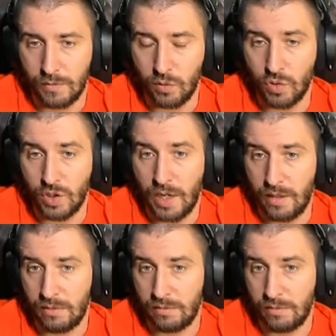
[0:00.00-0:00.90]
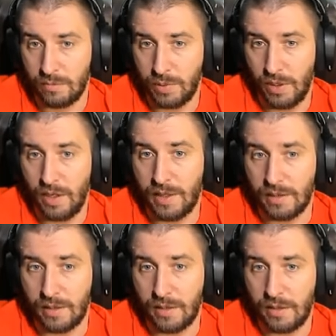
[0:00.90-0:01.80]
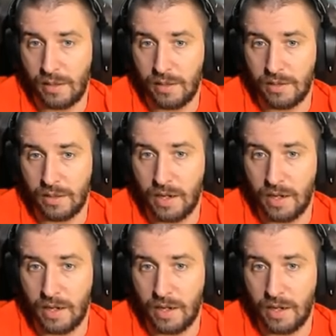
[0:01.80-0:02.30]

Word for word: Уже приятно, да, третья